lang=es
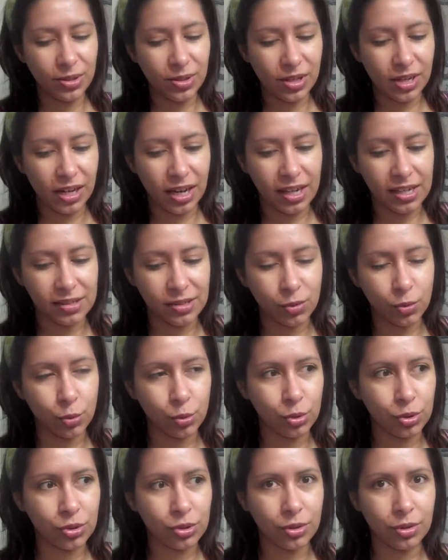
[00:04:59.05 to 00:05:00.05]
las
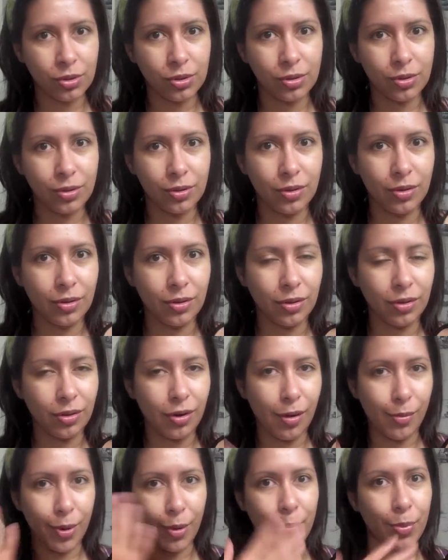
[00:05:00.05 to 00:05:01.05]
uso
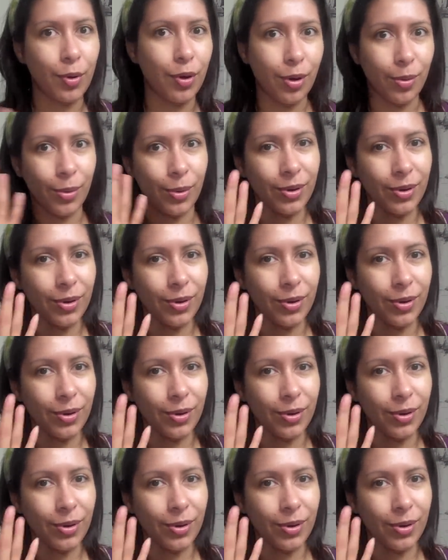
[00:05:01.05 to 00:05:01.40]
como polvo.